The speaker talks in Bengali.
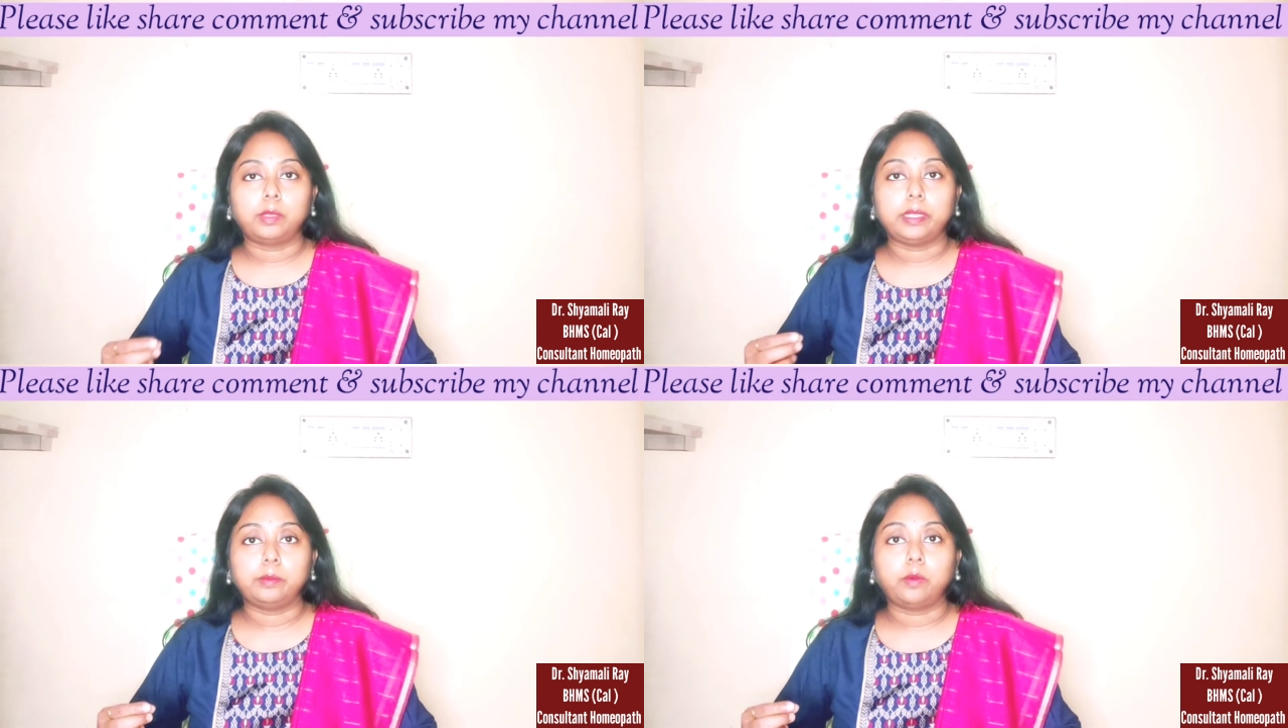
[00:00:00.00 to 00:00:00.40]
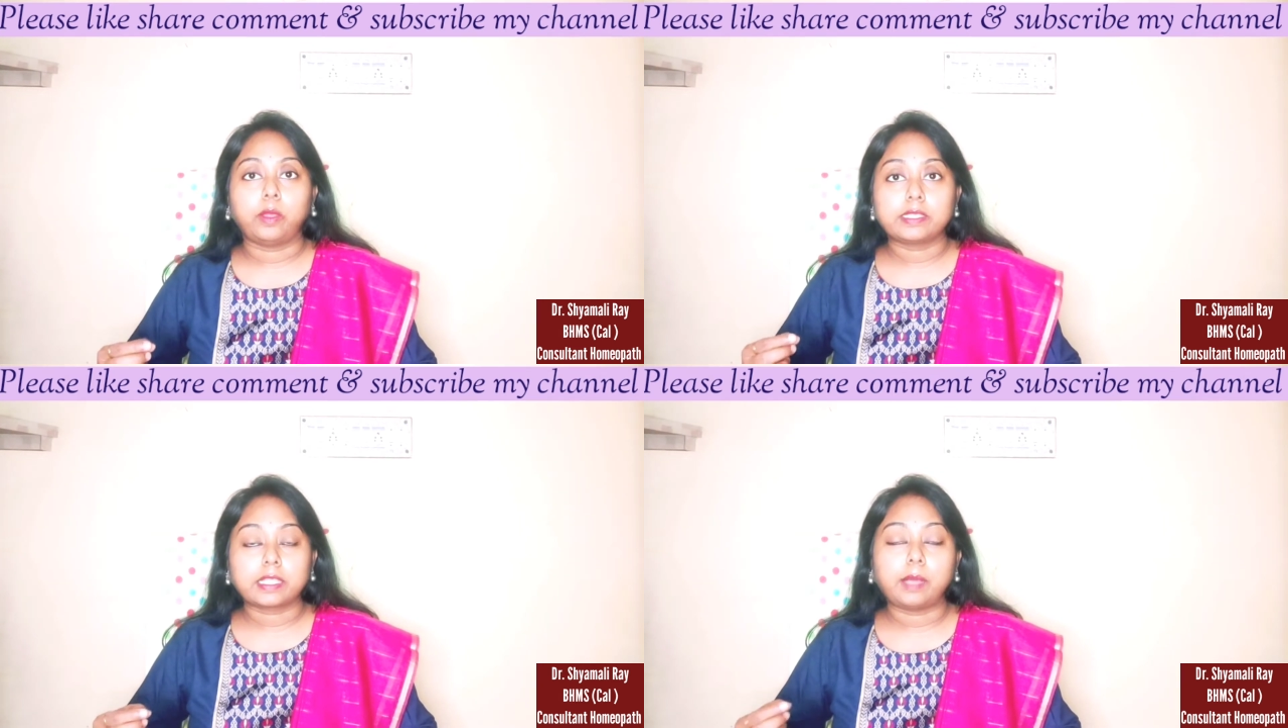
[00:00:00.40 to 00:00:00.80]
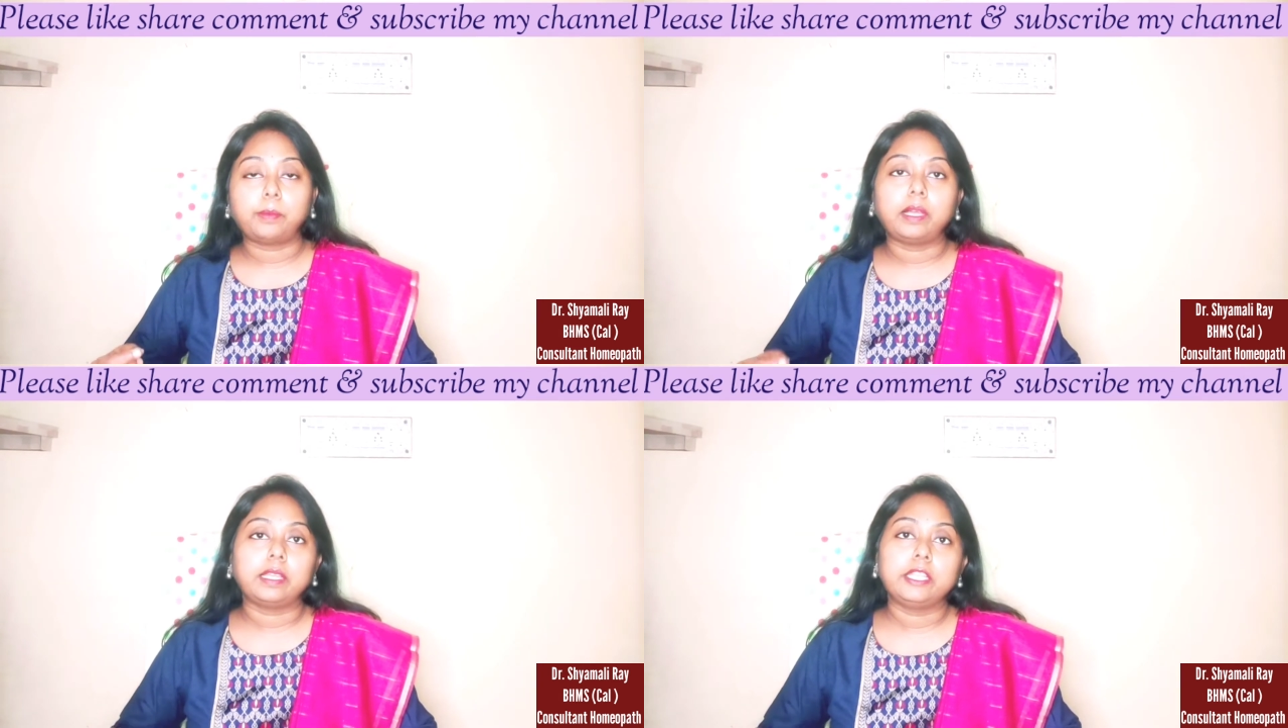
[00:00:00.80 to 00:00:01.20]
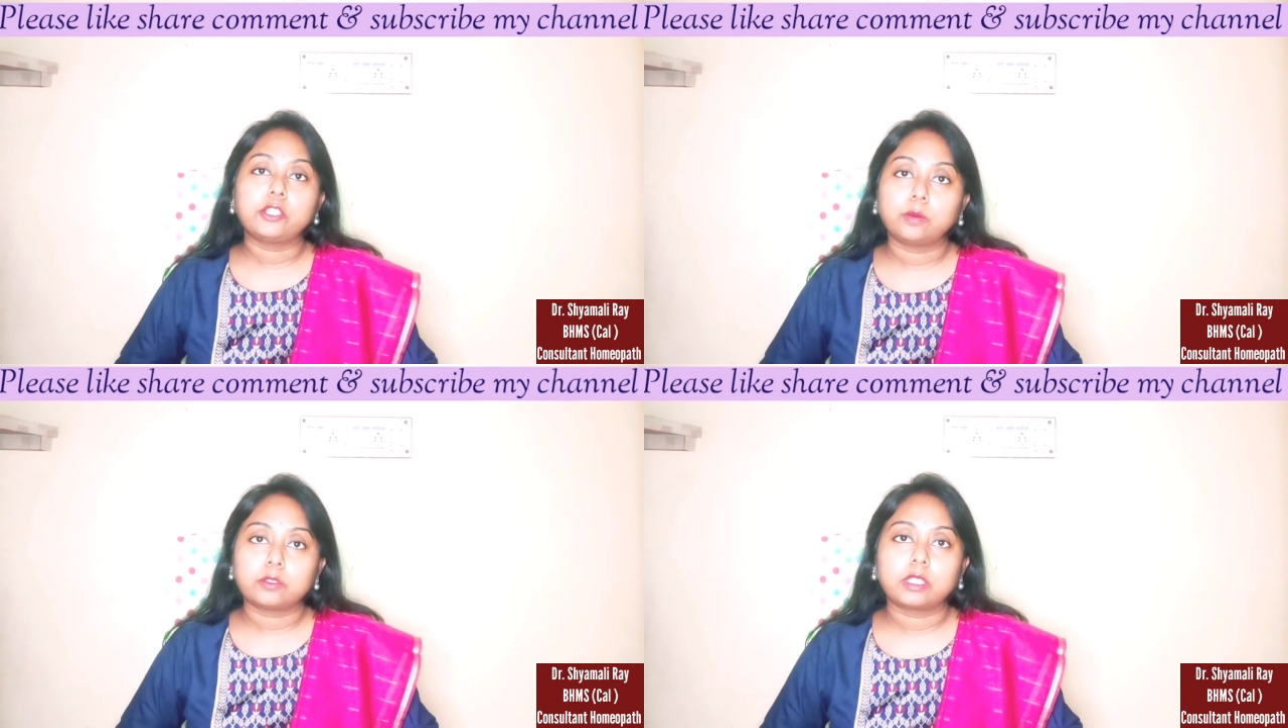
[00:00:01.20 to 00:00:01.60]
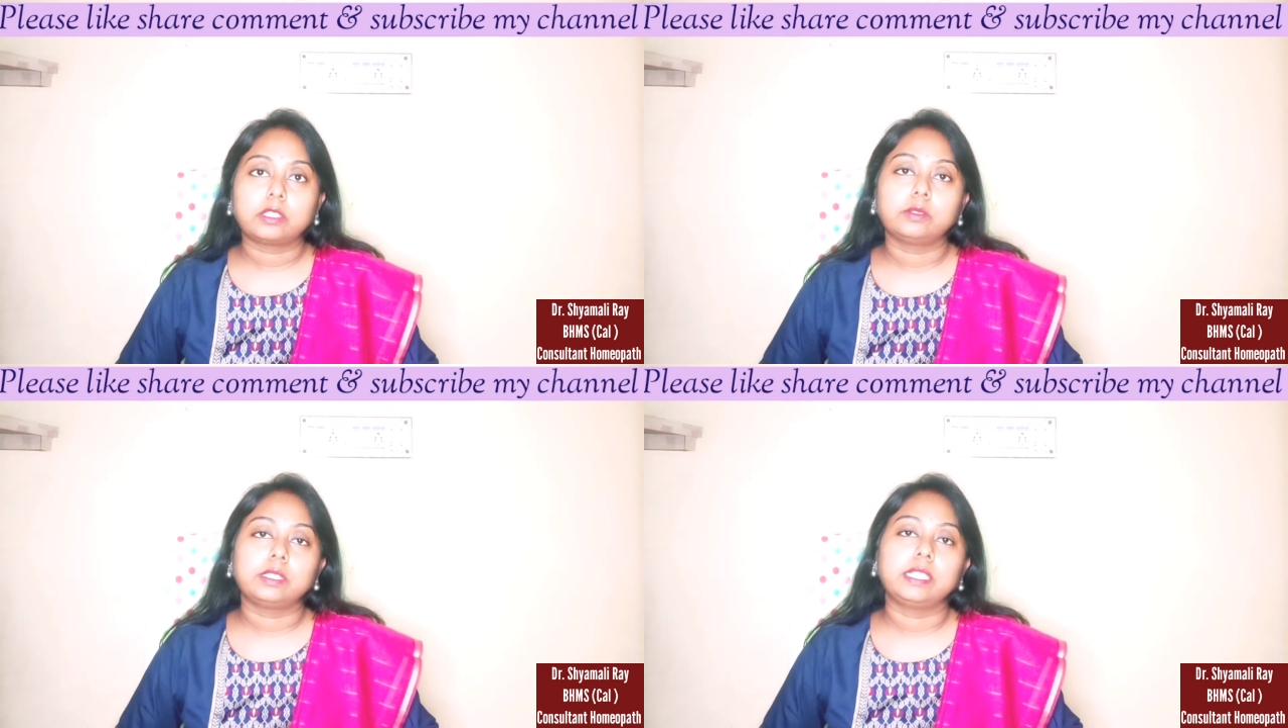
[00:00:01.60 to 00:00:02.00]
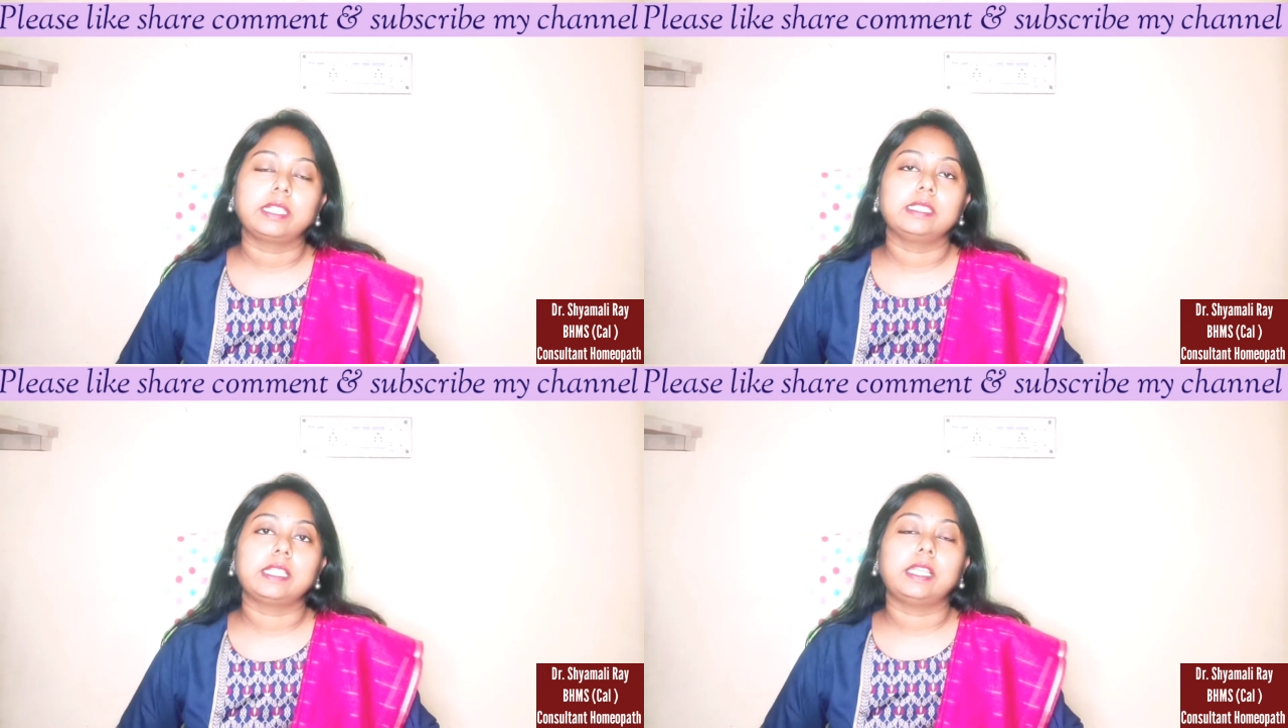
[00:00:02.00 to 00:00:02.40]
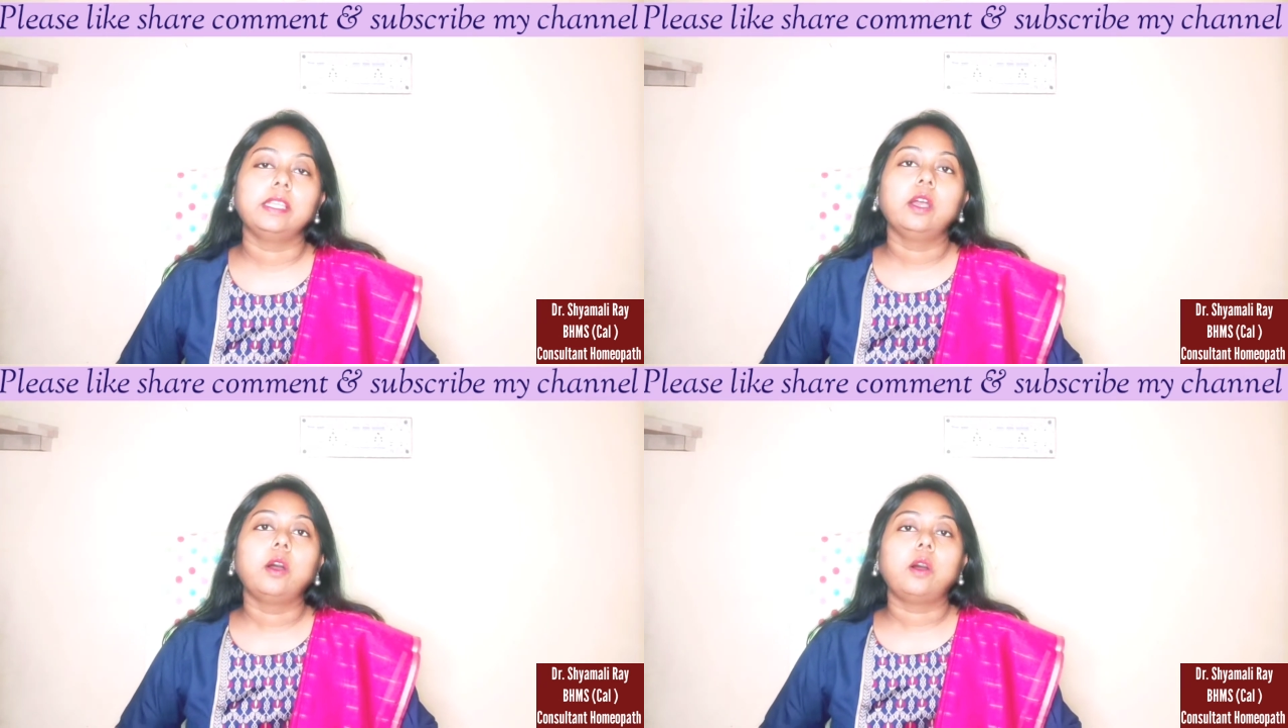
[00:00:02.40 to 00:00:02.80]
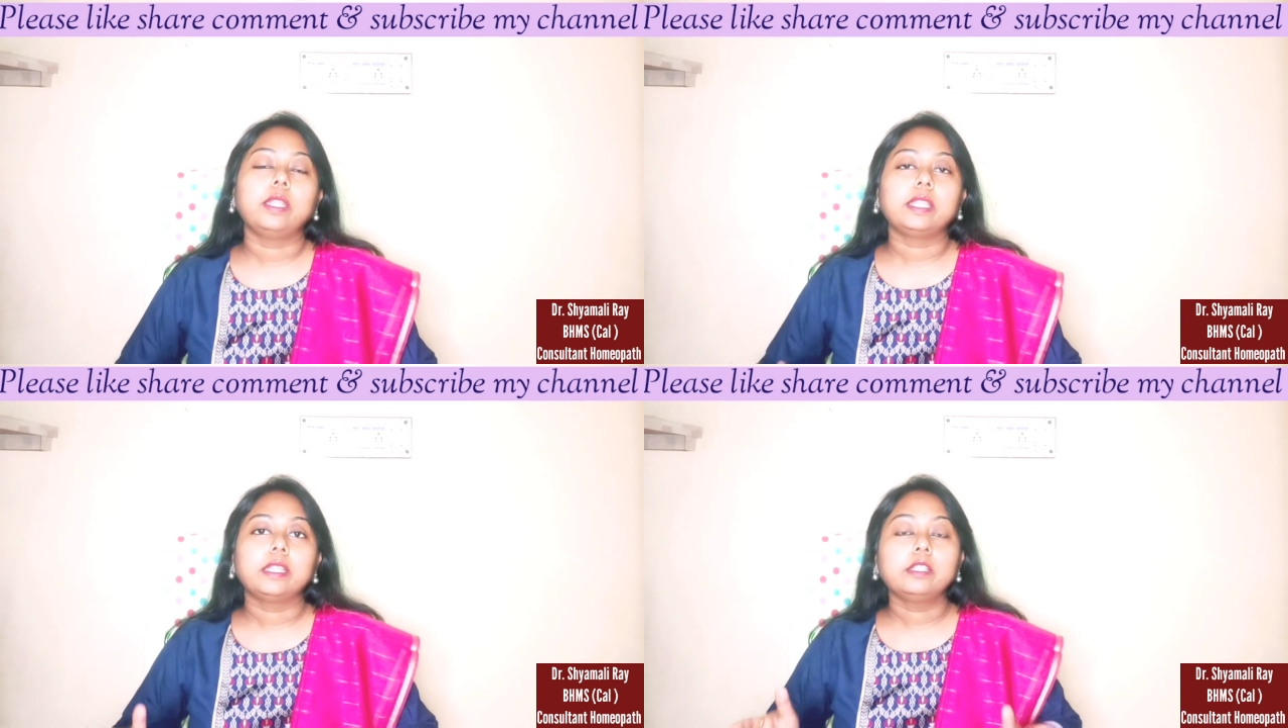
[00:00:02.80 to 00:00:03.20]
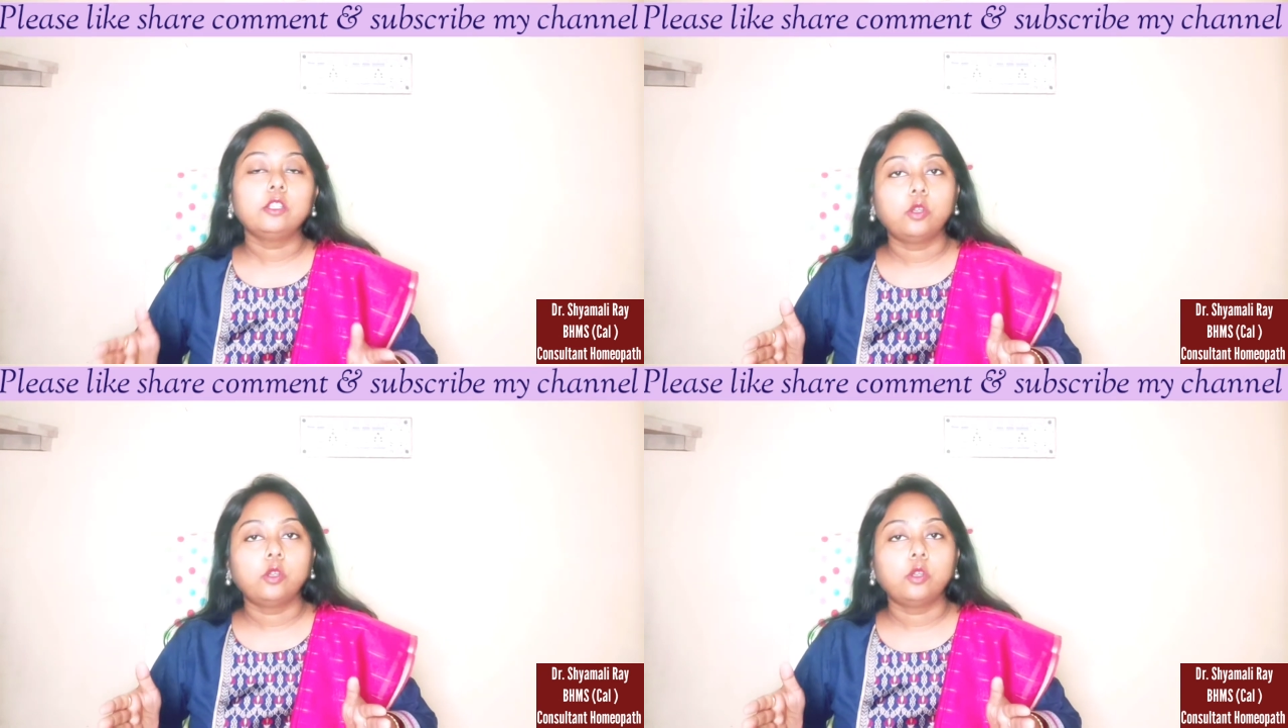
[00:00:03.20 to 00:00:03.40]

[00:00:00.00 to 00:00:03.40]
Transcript: মানে ভয়েস কাঁপা এই সমস্যাটা হতে দেখা যায় অনেকের